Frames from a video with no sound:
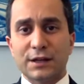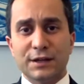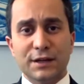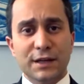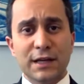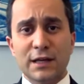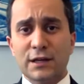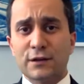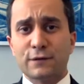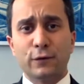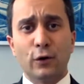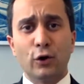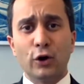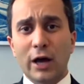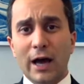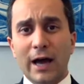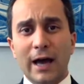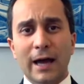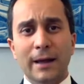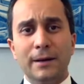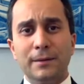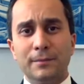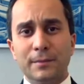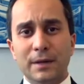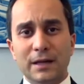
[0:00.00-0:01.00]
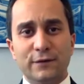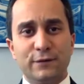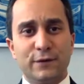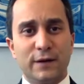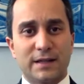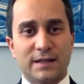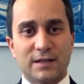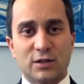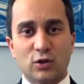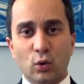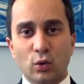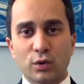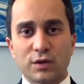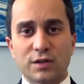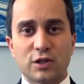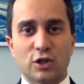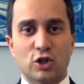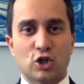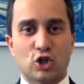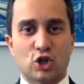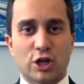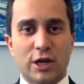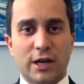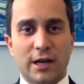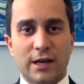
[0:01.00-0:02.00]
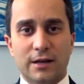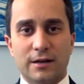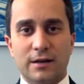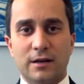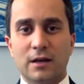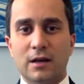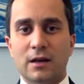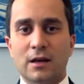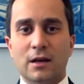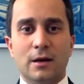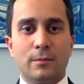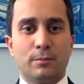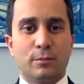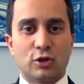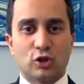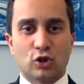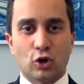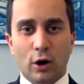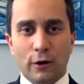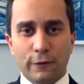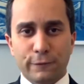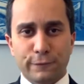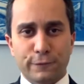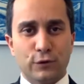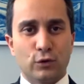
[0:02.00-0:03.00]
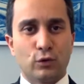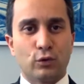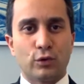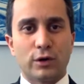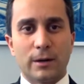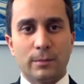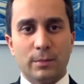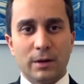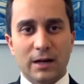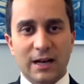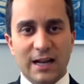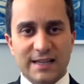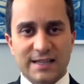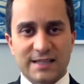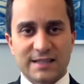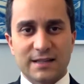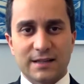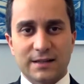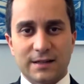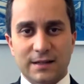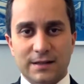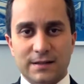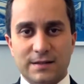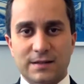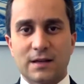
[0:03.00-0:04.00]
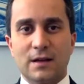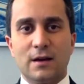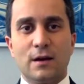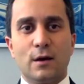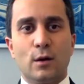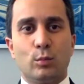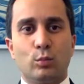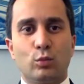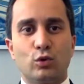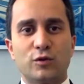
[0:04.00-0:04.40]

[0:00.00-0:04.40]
nicht von einem Infektionsgeschehen betroffen oder belastet ist,